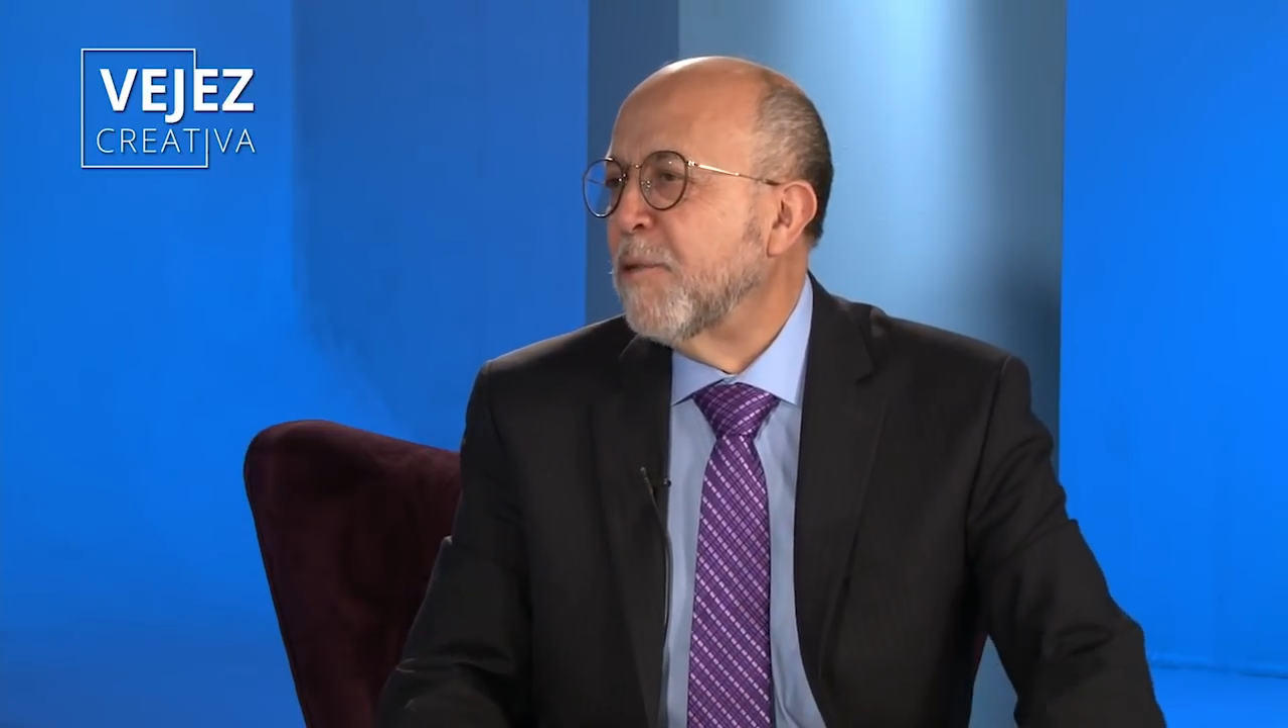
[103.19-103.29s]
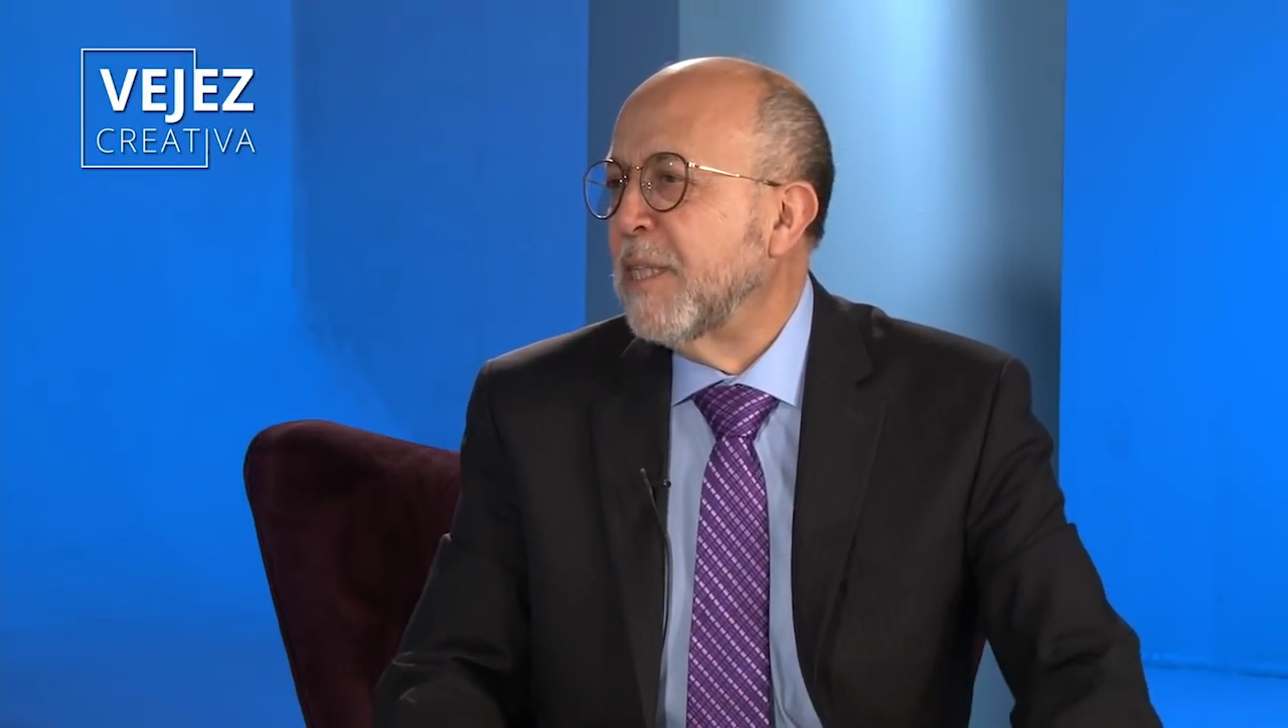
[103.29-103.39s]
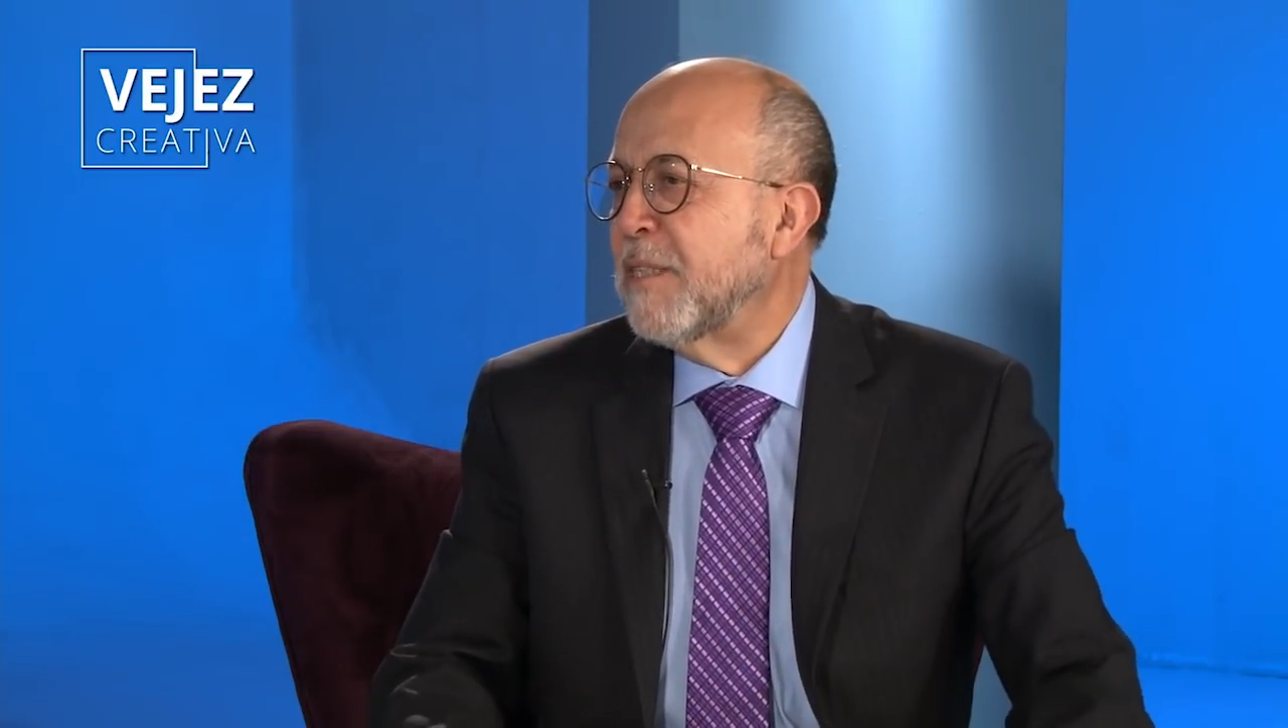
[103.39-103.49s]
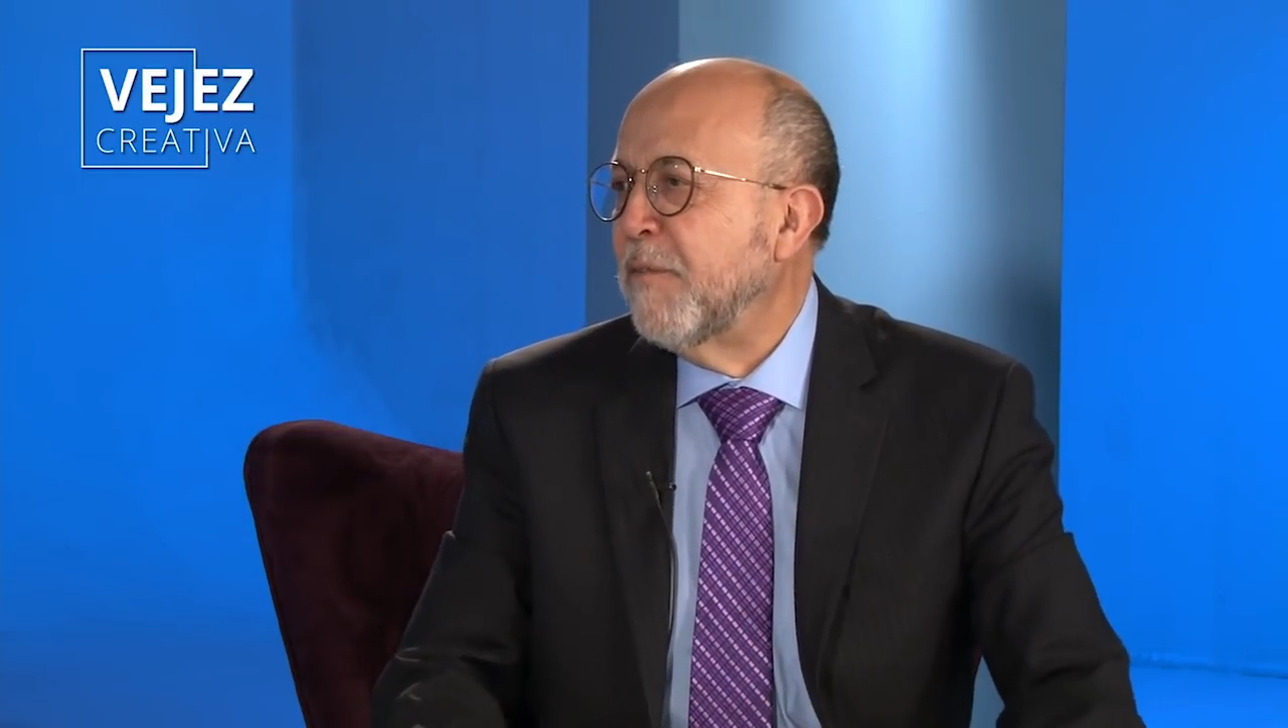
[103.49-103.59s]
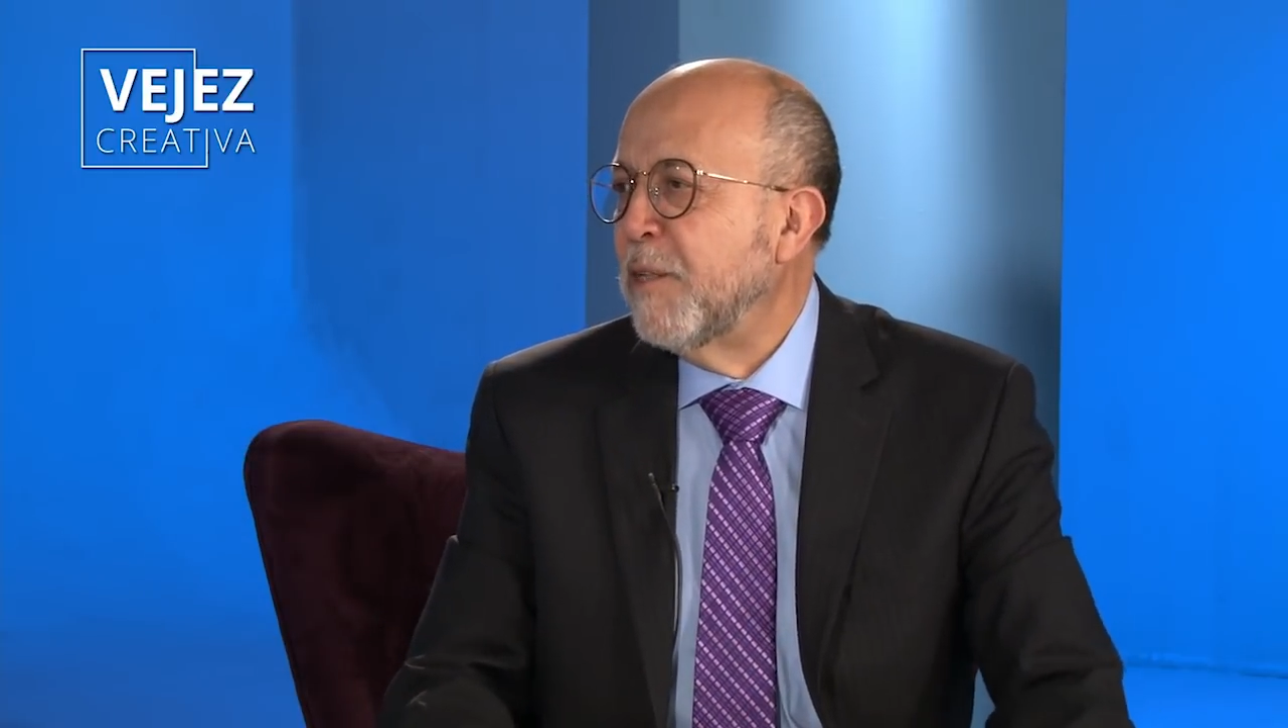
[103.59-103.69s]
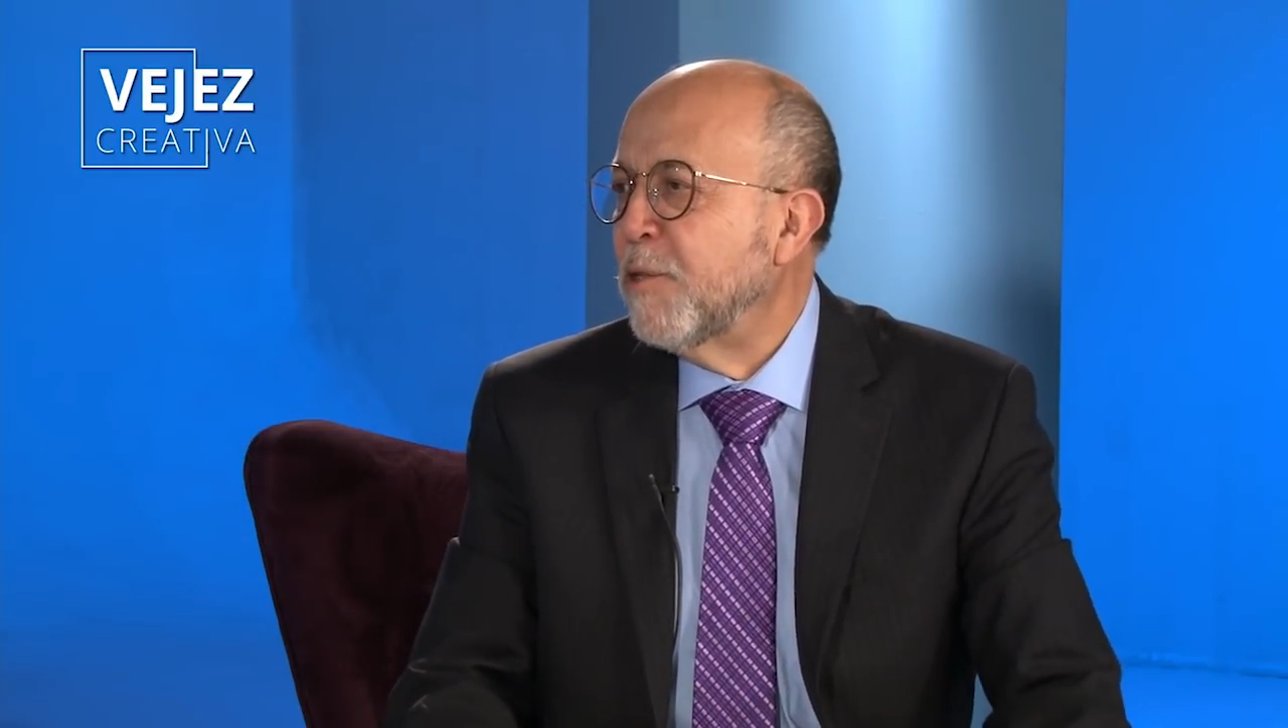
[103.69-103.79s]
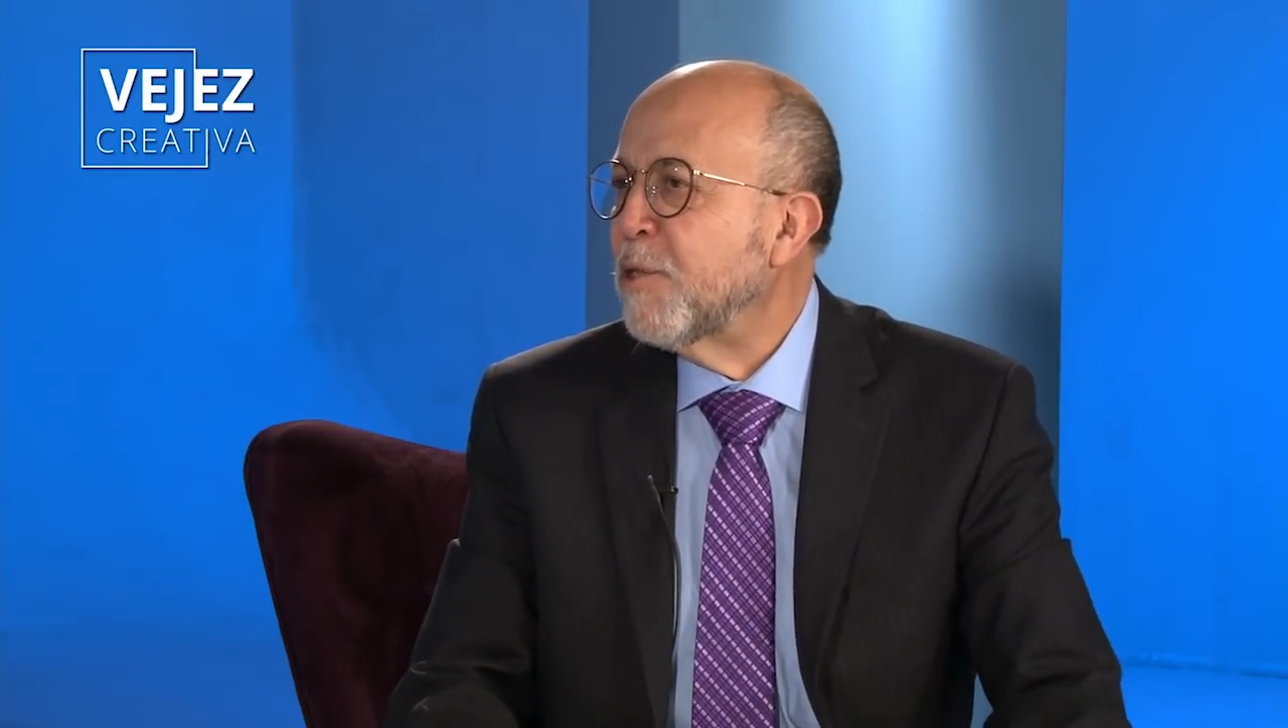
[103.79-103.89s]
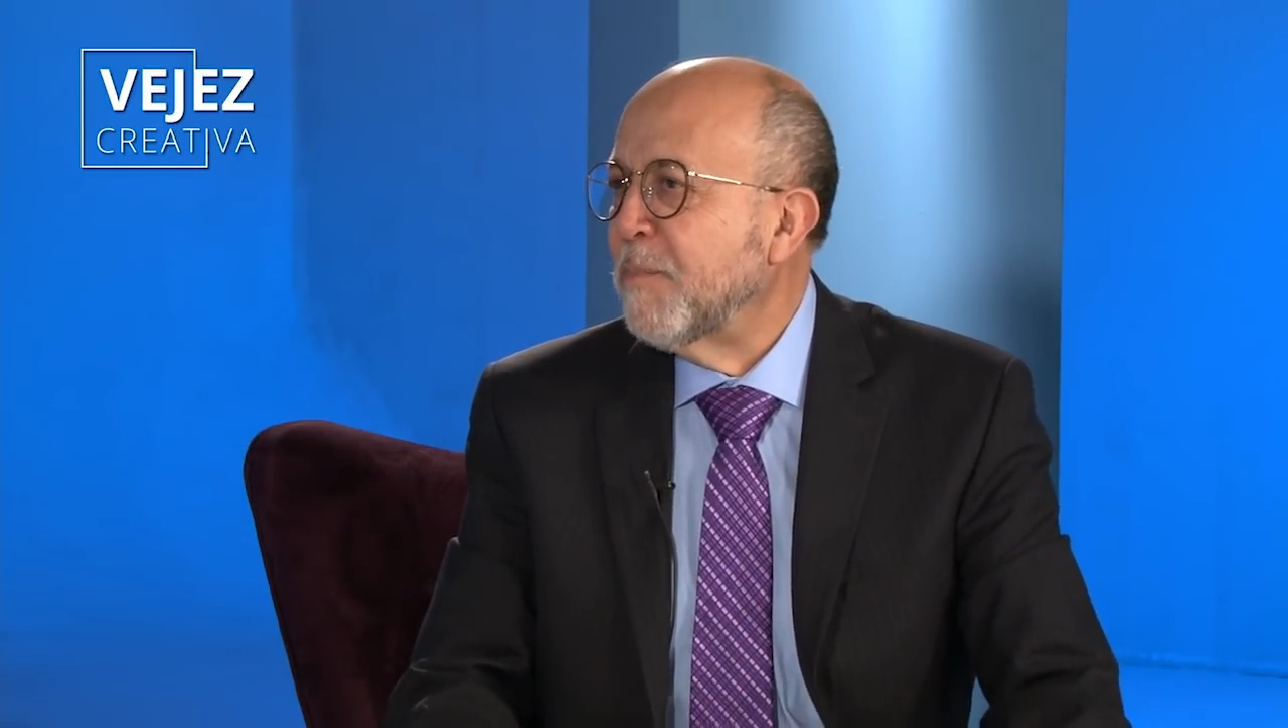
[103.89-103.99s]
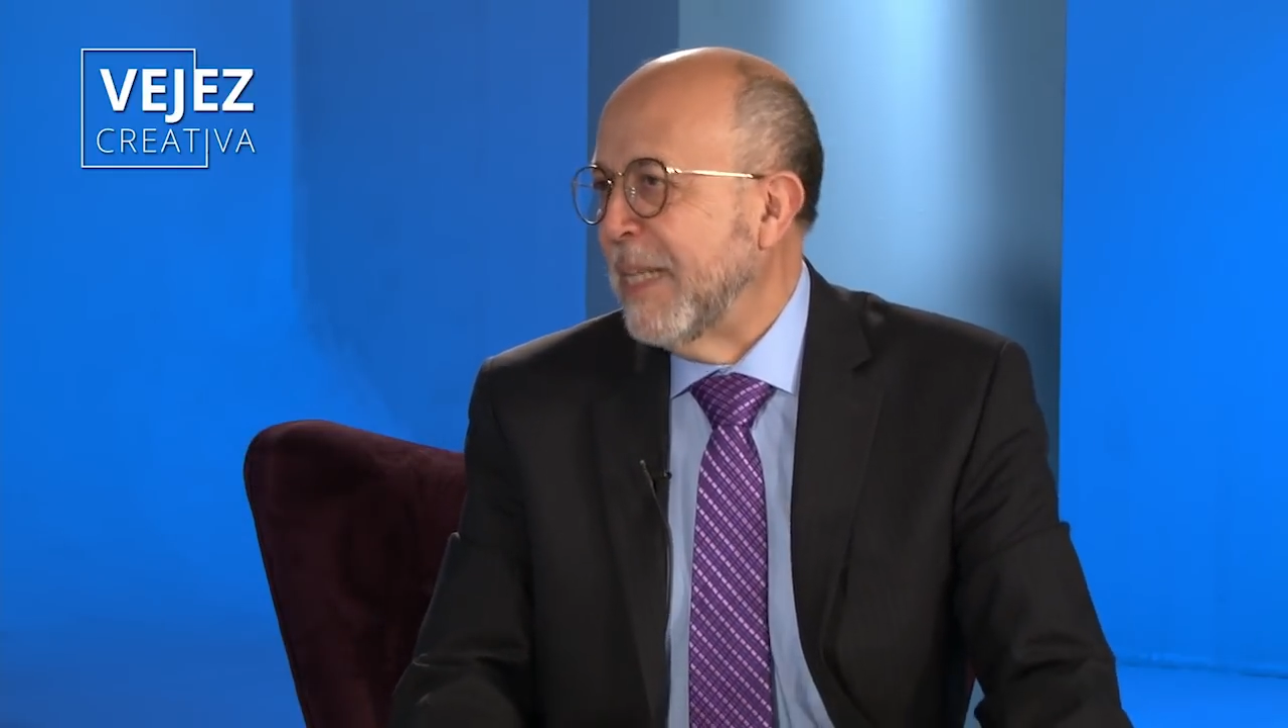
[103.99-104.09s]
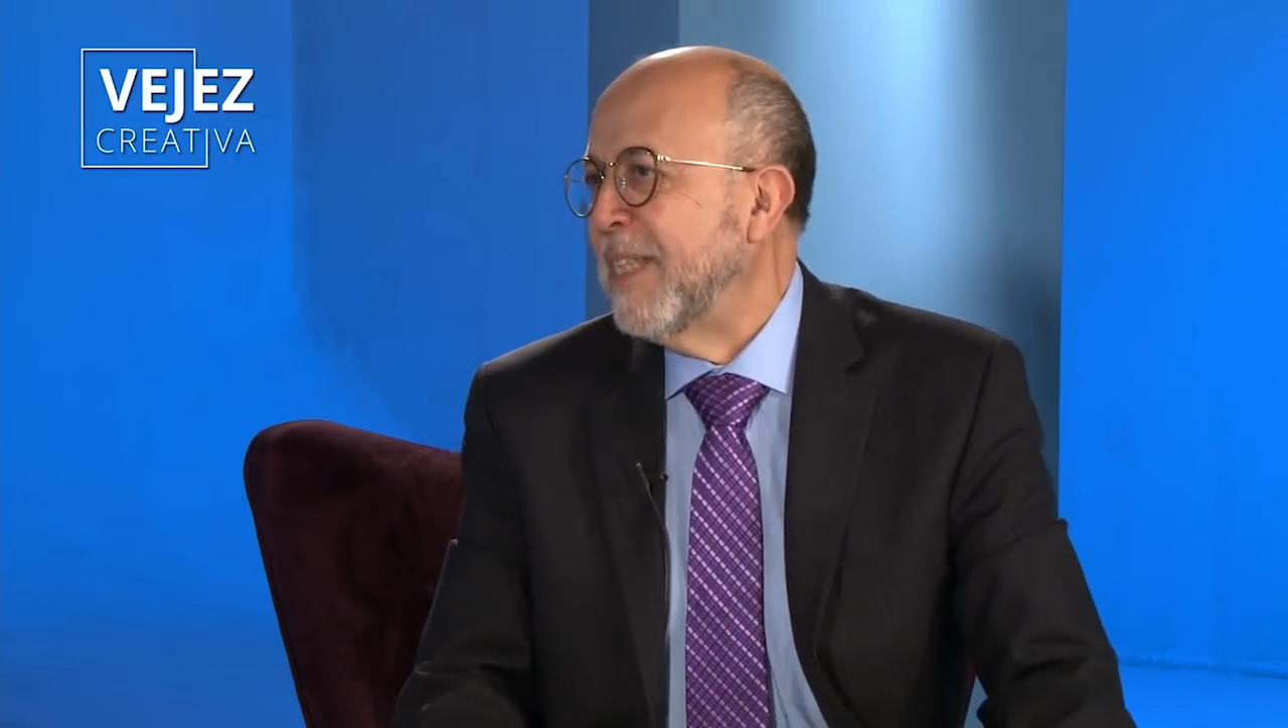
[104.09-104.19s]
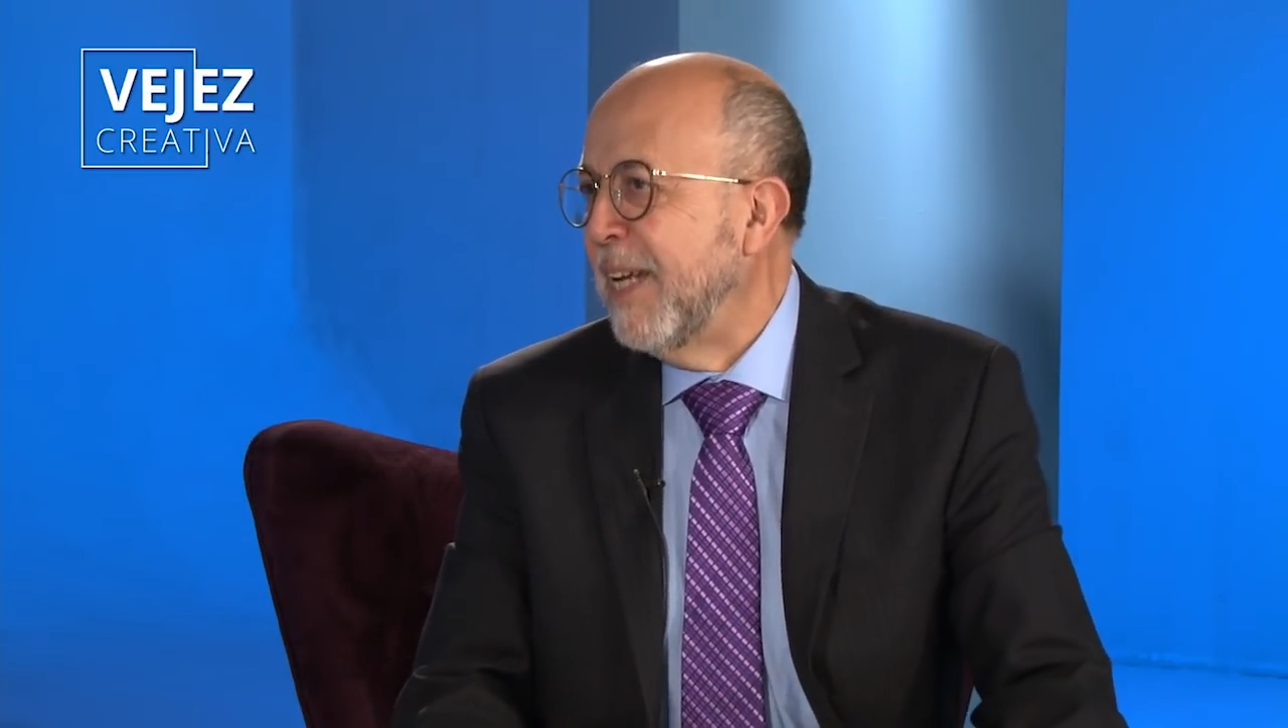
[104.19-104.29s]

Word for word: otras definiciones más